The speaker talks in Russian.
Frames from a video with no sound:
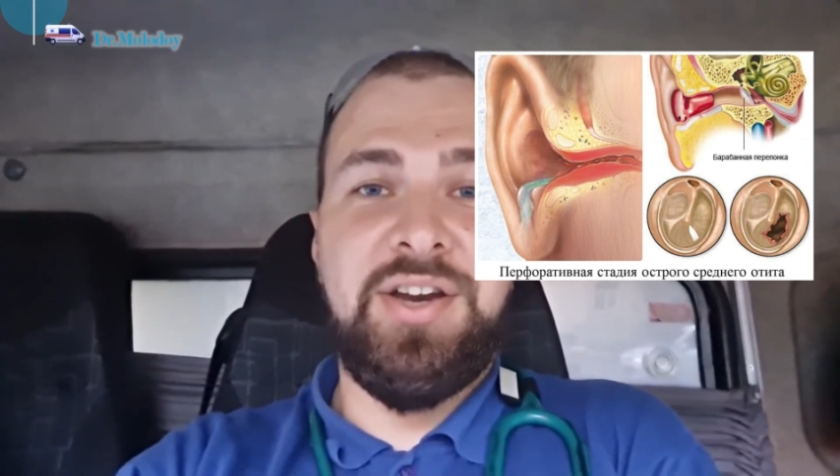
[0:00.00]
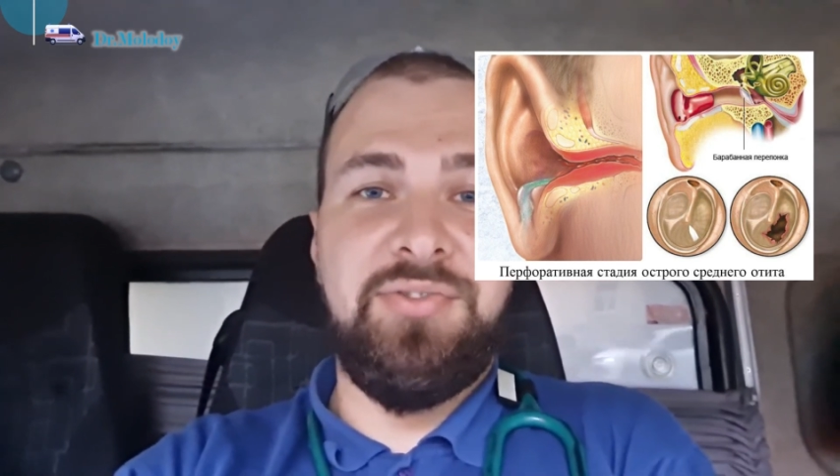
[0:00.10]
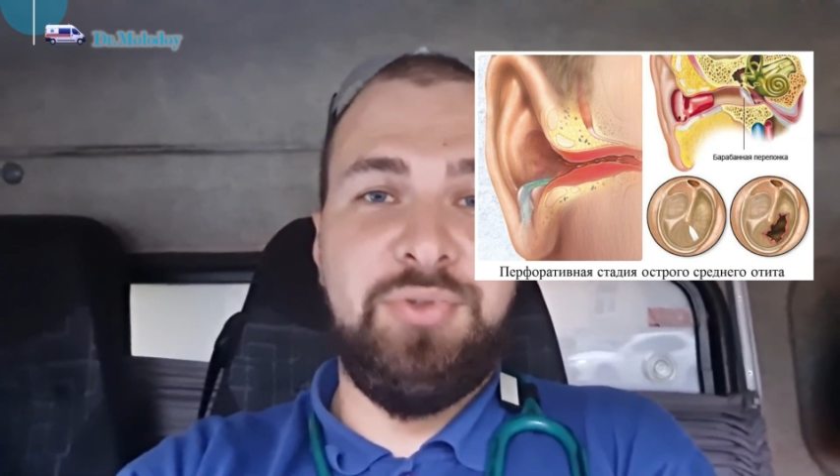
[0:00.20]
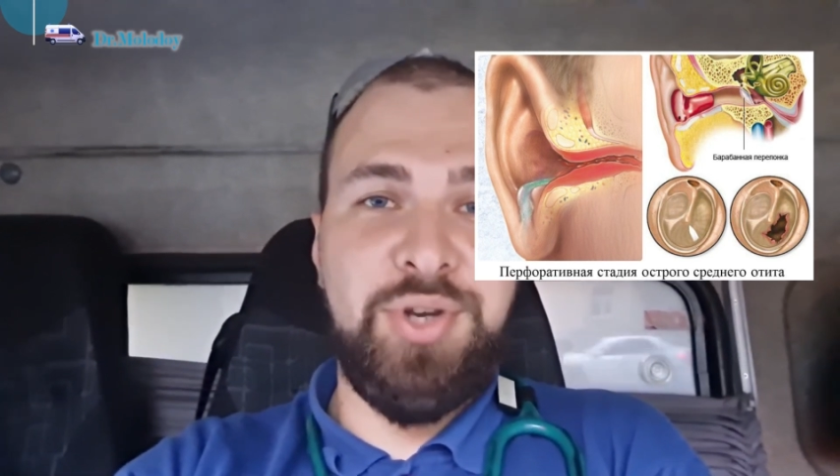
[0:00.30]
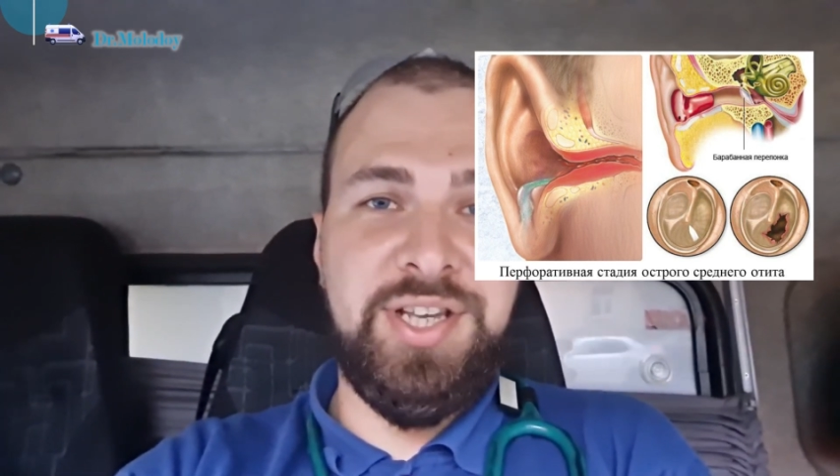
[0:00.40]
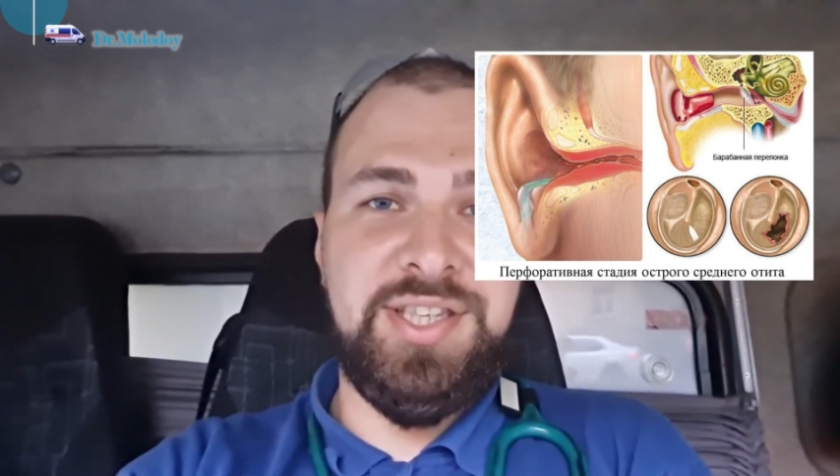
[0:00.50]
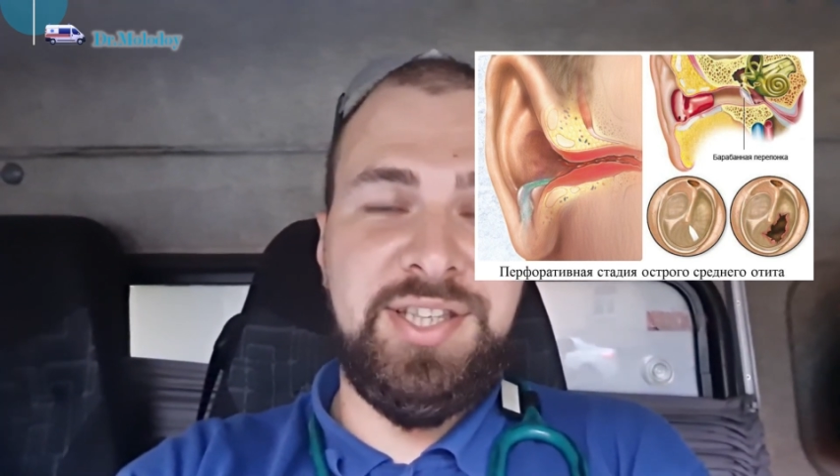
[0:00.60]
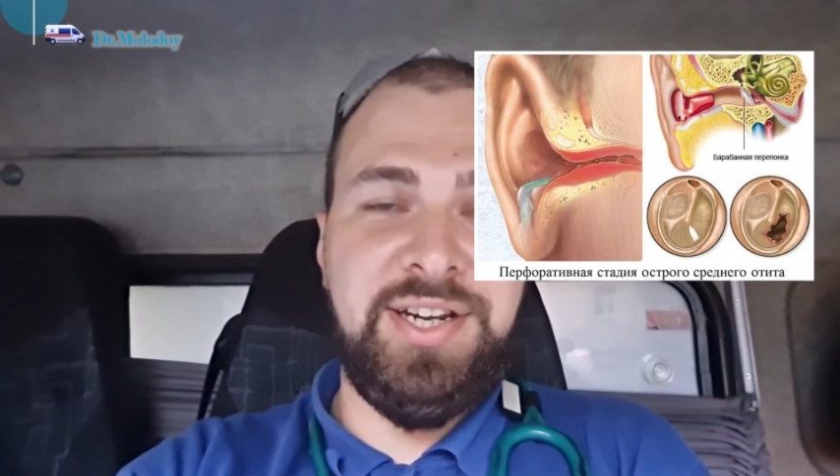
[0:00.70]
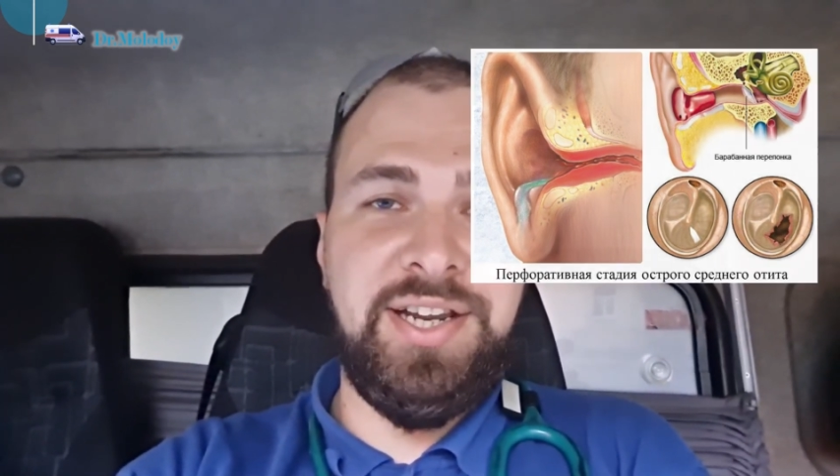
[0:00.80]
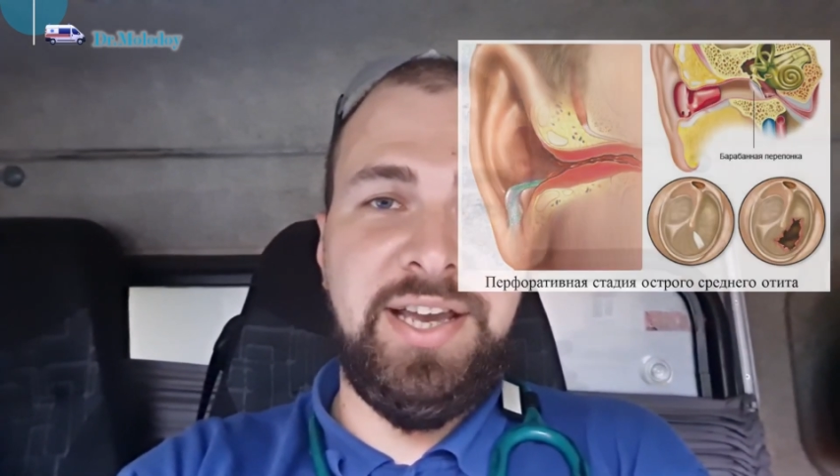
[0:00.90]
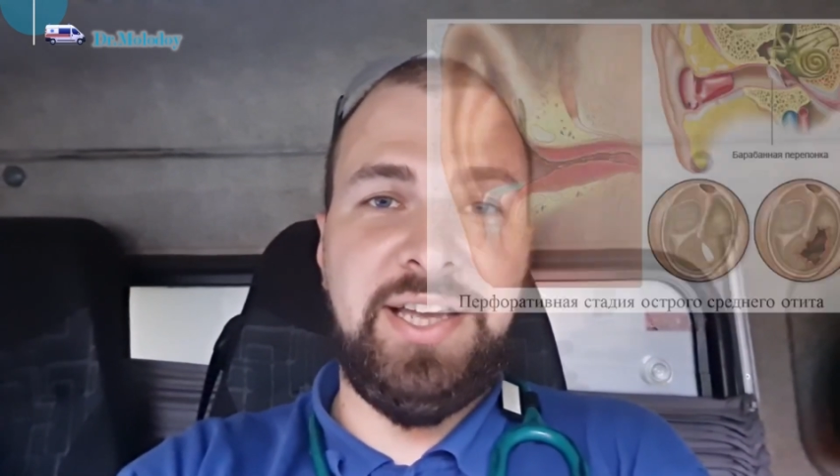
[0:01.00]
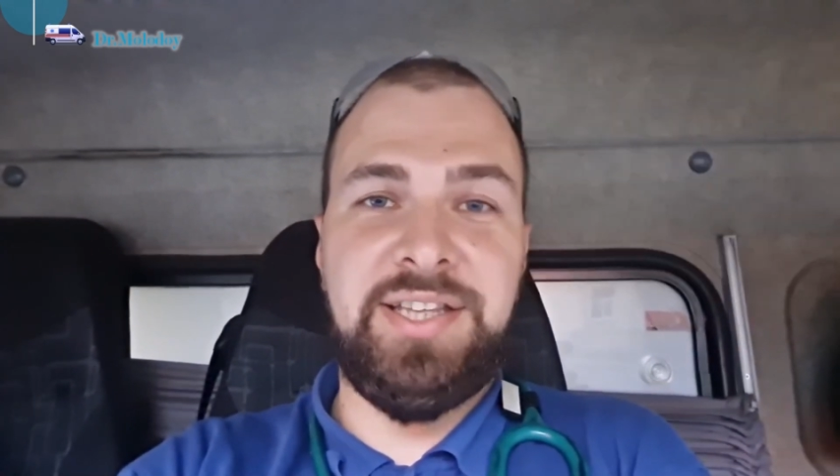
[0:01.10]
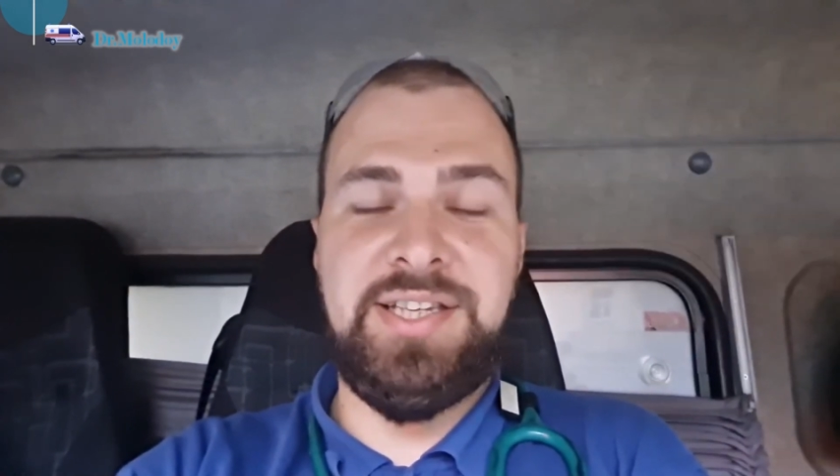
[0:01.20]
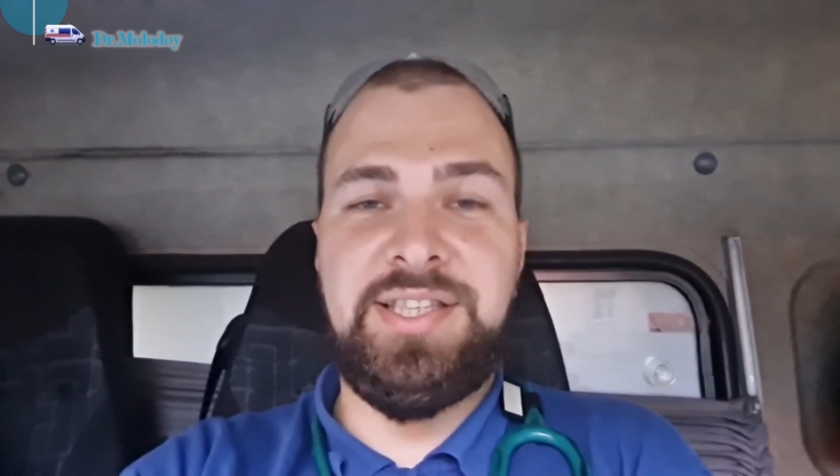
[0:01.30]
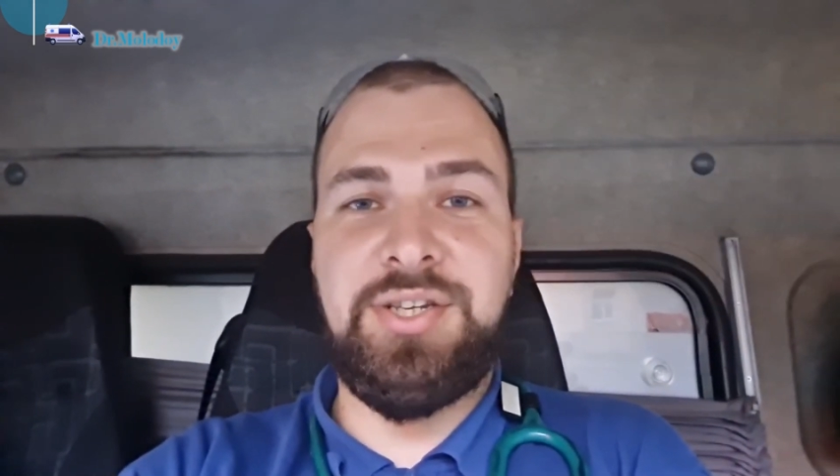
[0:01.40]
в ухе
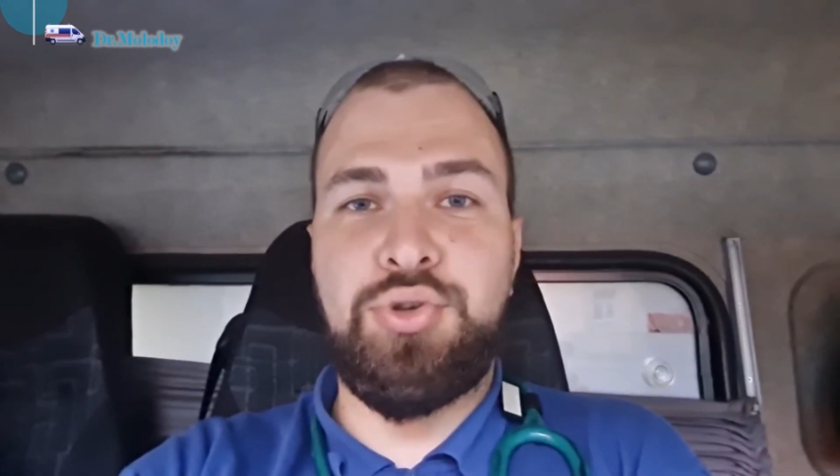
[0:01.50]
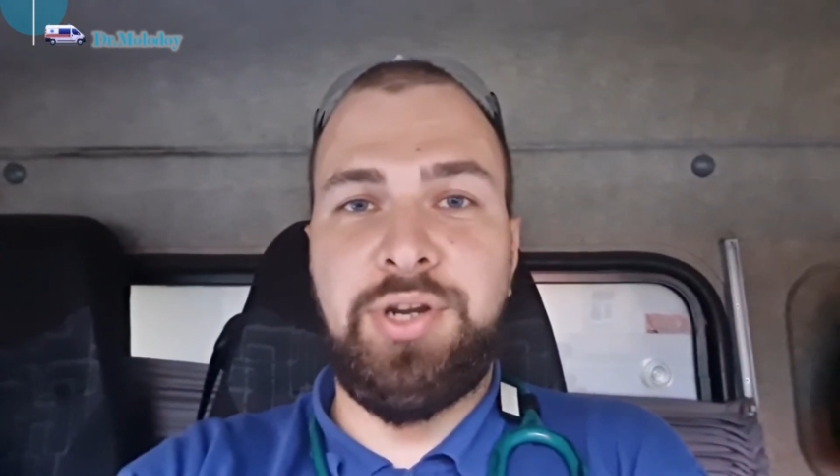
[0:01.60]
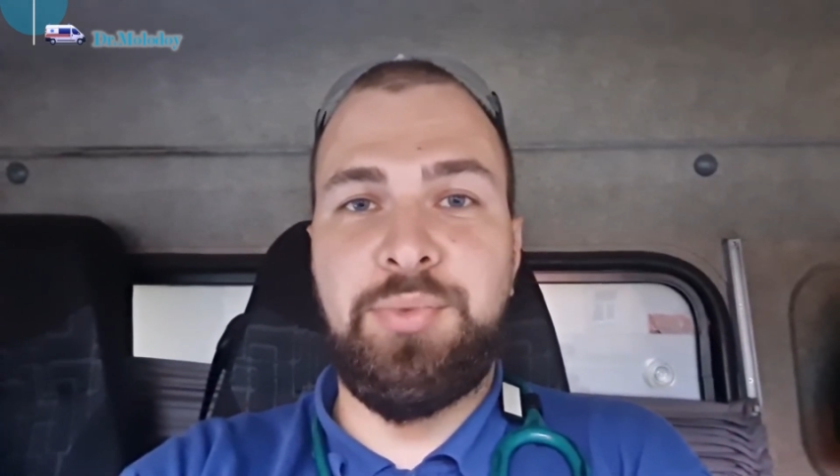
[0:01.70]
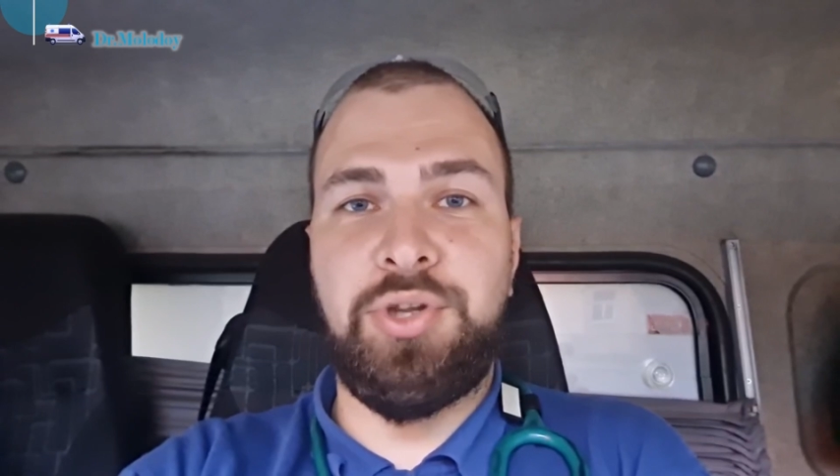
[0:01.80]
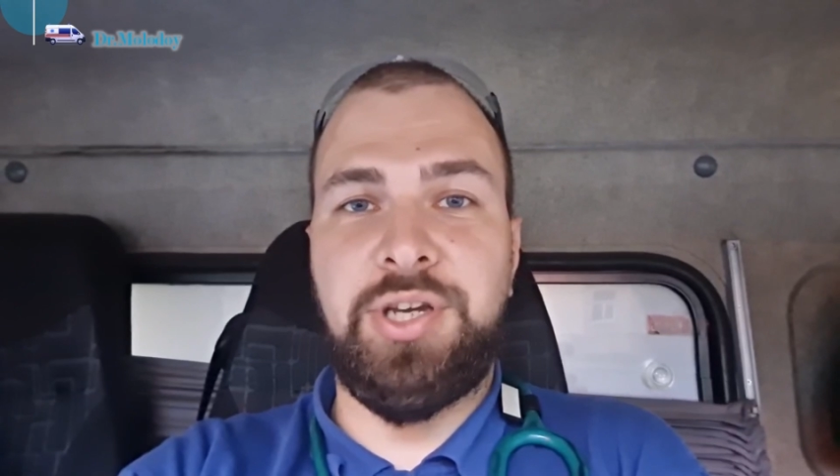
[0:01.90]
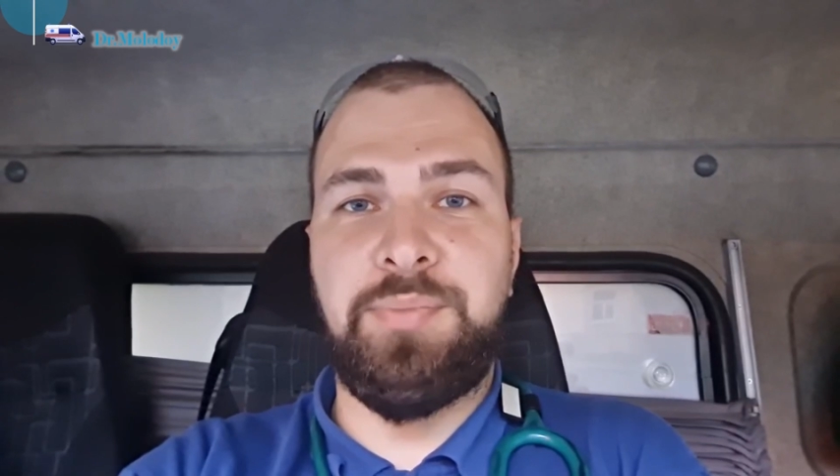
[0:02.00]
стреляет. А здесь у ребенка,